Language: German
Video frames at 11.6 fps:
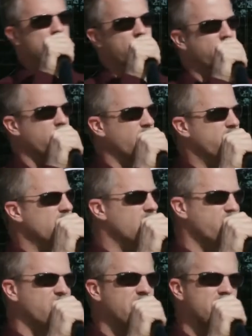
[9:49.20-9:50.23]
hm, wir
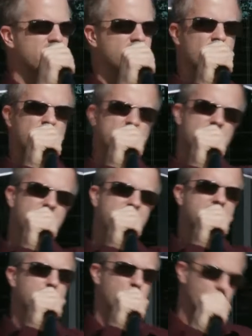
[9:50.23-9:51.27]
entscheiden jetzt so und so, dann
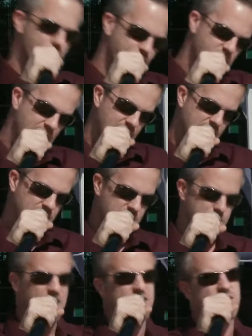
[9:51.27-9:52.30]
legt er Berufung ein
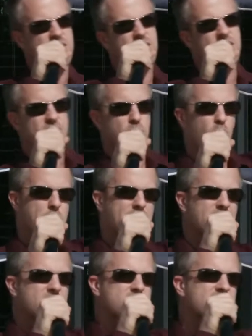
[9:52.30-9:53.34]
zum Land. Landesgericht zum
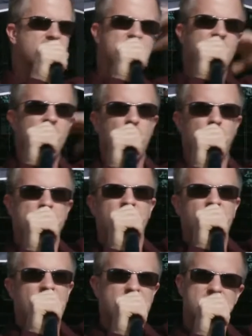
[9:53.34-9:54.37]
Oberlandesgericht und
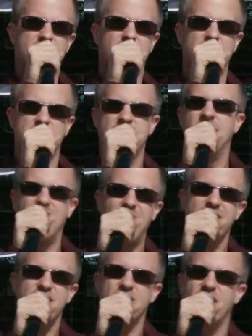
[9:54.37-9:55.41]
letzten Endes
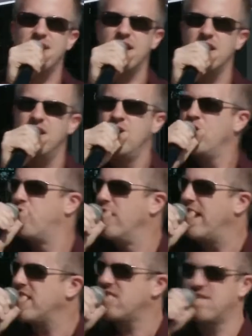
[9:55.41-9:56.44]
landet er dann
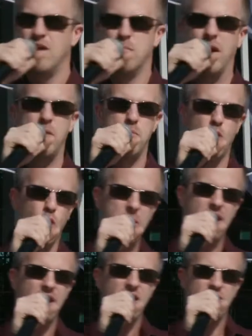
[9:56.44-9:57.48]
vielleicht beim
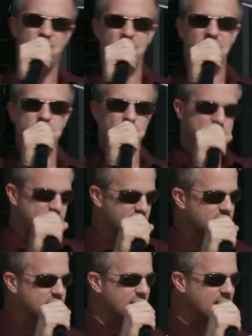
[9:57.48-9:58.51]

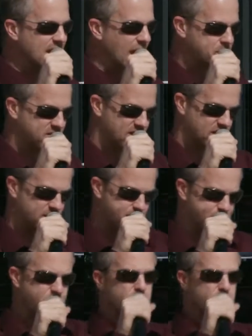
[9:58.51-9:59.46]
Oberverwaltungsgericht in Leipzig.